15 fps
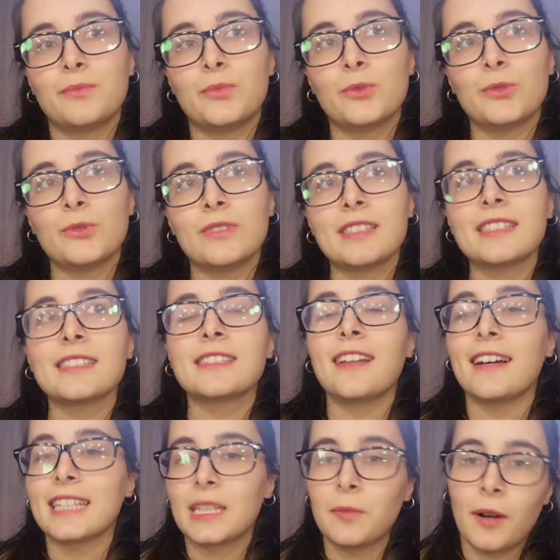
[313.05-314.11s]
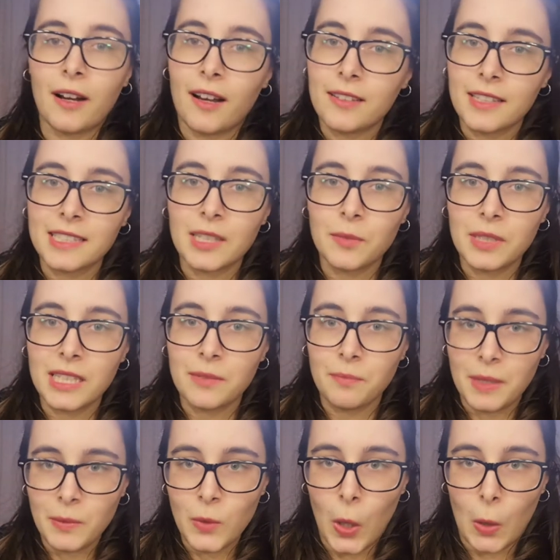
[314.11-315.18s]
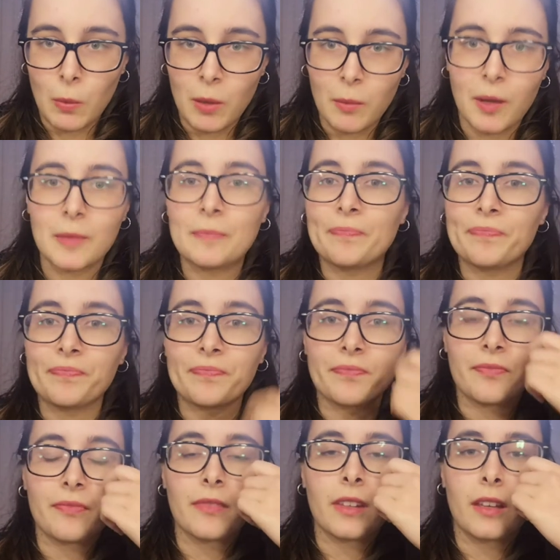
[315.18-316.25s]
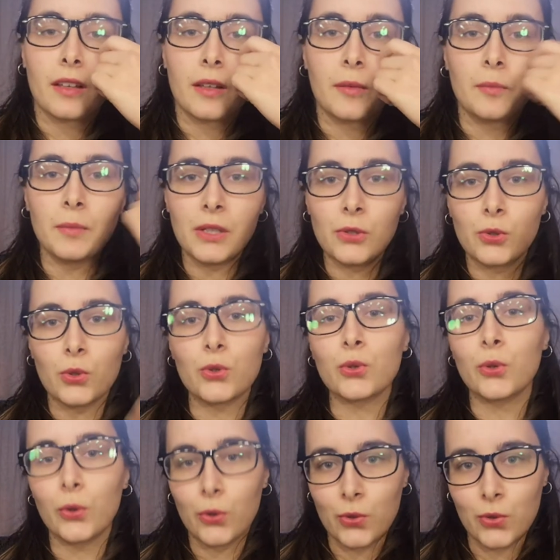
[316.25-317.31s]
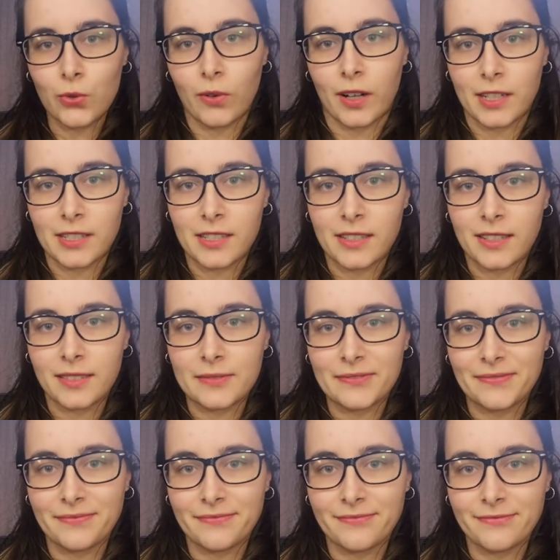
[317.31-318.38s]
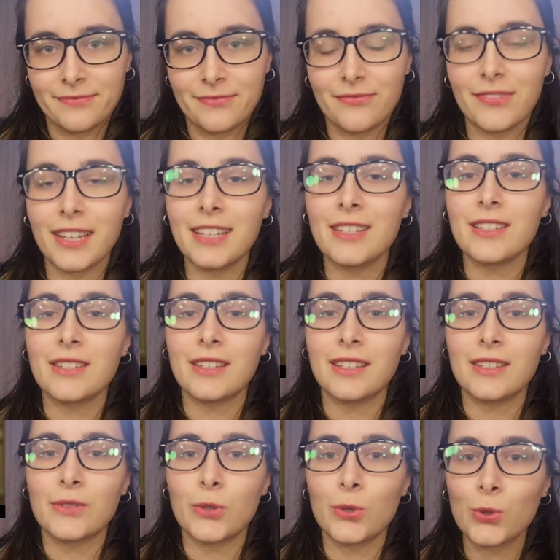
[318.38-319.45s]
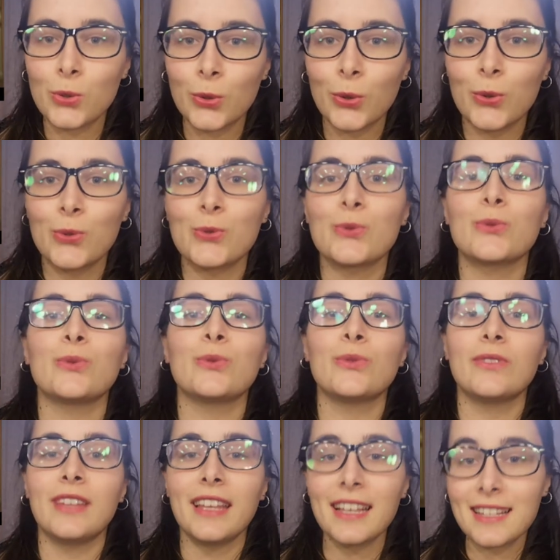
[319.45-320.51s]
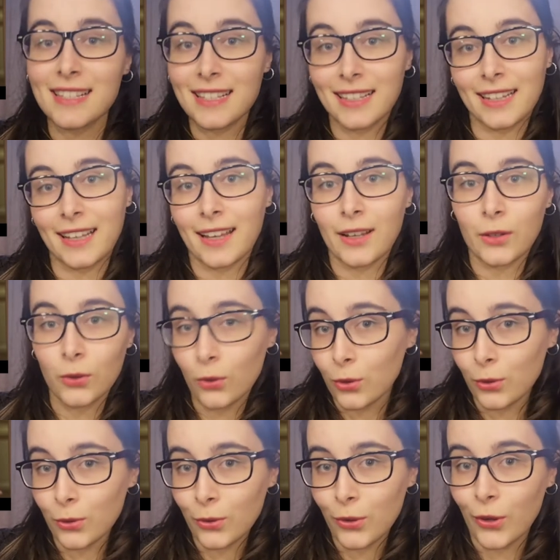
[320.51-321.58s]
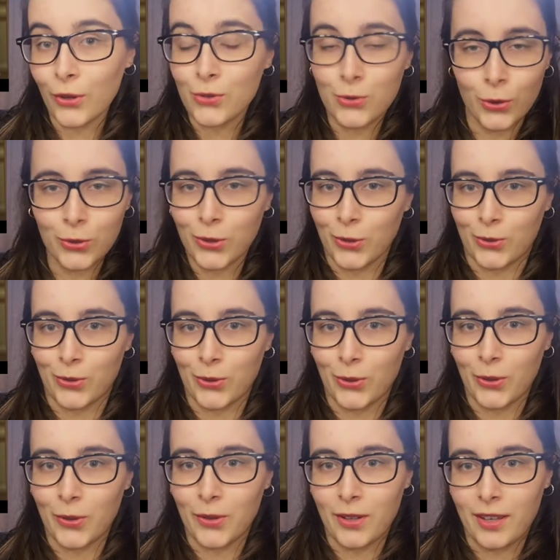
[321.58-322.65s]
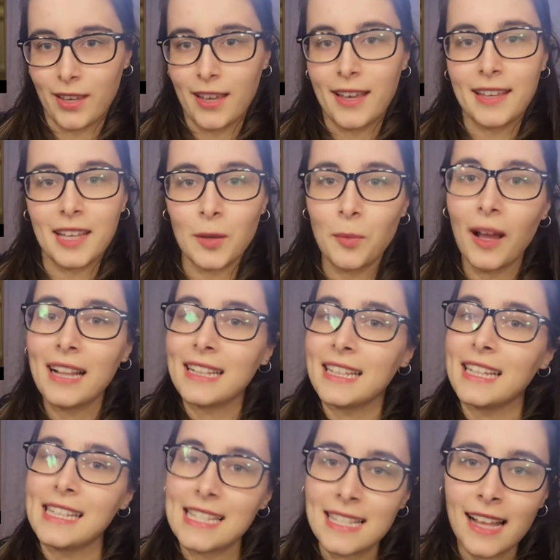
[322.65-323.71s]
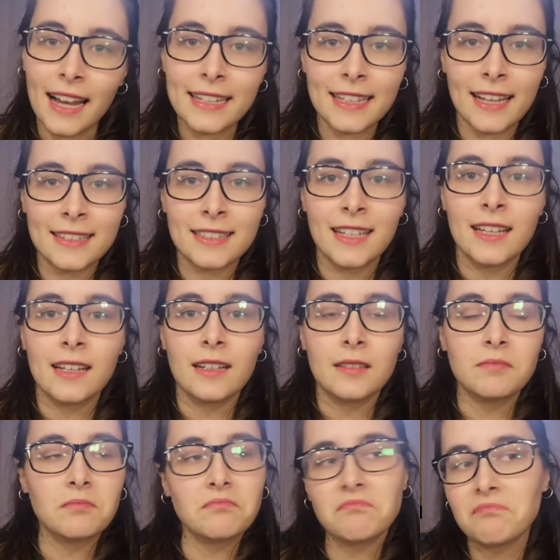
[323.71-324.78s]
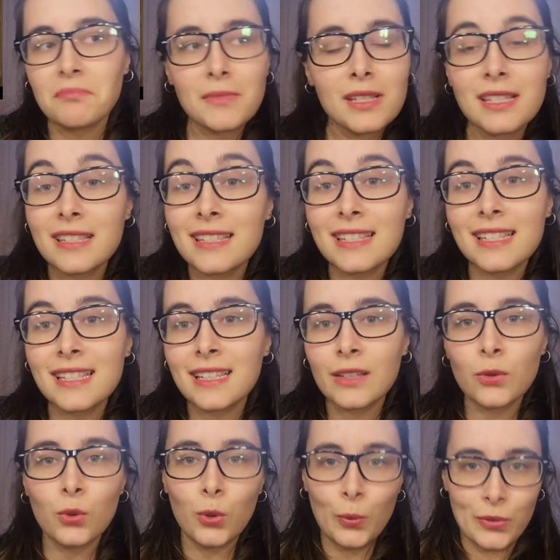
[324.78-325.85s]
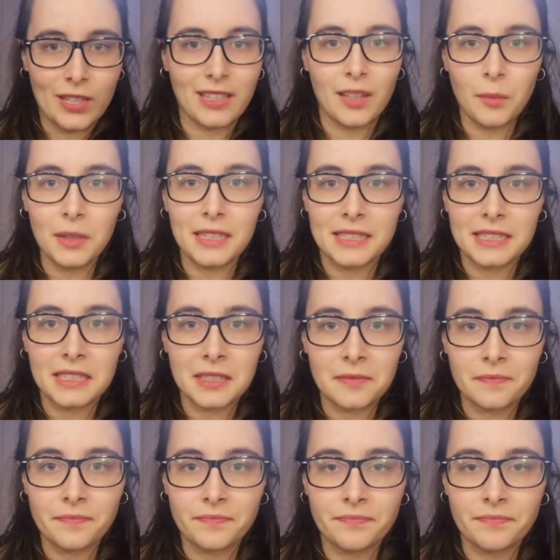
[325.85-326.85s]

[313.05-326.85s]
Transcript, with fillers: bunu nasıl daha kibar anlatabilirim bilmiyorum ama bir çocuk oyuncu var. Ve e, çocuk oyuncunun ne yazık ki rolü çok kötü. Ya belki izlerken sizi gülümsetebilir.